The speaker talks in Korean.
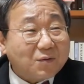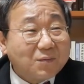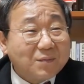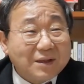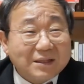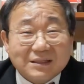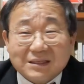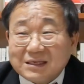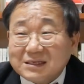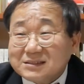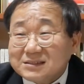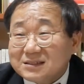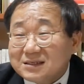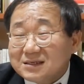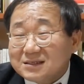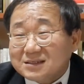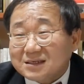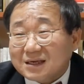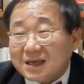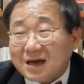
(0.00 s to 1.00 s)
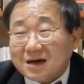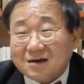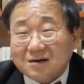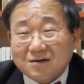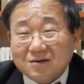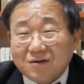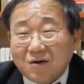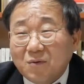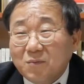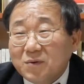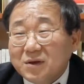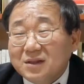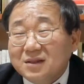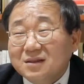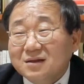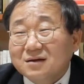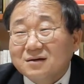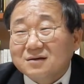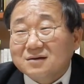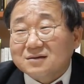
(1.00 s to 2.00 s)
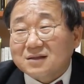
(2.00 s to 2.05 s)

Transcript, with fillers: 로맨티스트의 성향을 너무 있는